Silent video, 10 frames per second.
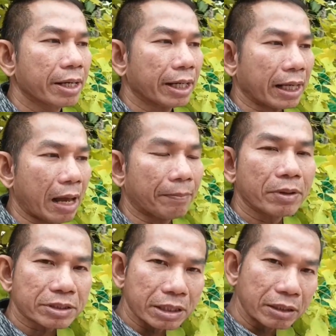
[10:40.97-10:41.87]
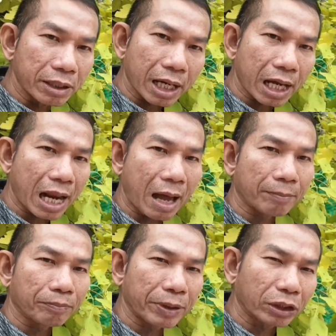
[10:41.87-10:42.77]
นะครับ สีเหลืองอลาม
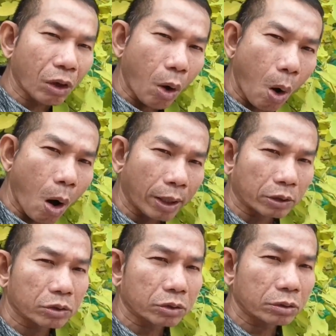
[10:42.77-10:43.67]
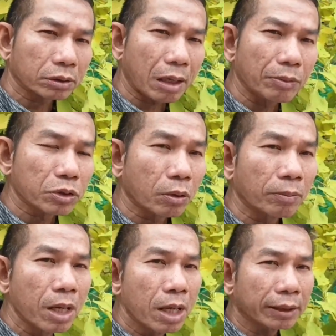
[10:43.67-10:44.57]
เป็นทองอ่ะท่านผู้ชม
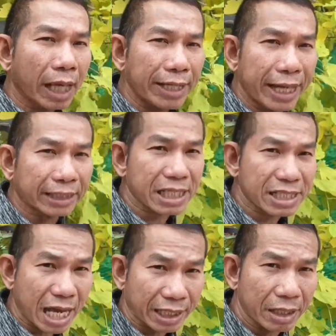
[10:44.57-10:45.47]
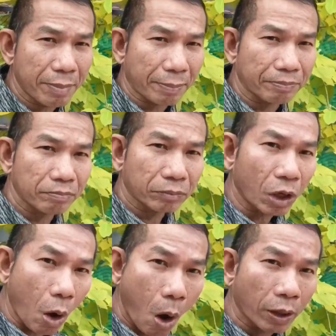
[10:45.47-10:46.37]
ถ้าแดดจะจัดนี่แบบ
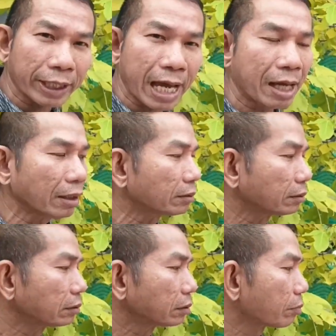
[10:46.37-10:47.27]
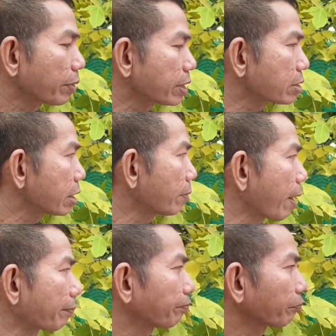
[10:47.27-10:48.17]
ทองเลยนะ เป็นสีแบ
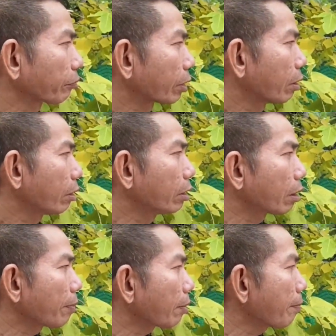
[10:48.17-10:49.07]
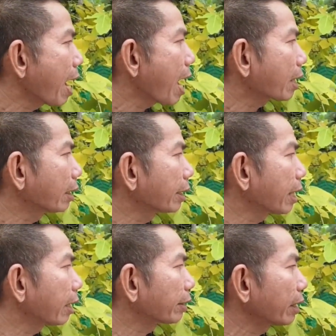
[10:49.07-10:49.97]
บเหลืองมากๆเลย
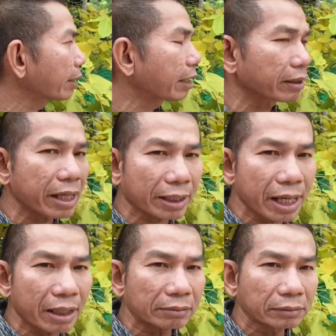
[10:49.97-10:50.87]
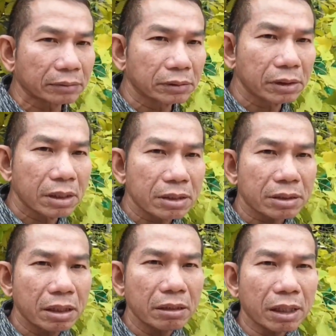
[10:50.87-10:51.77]
เนี่ยเนี่ยเนี่ยอย่างเนี้ย
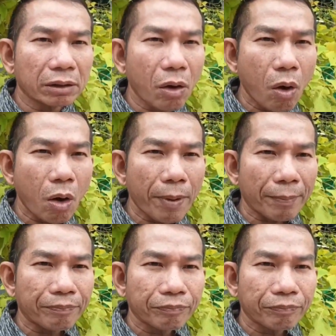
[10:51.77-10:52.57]
สีเหลืองทองแบบ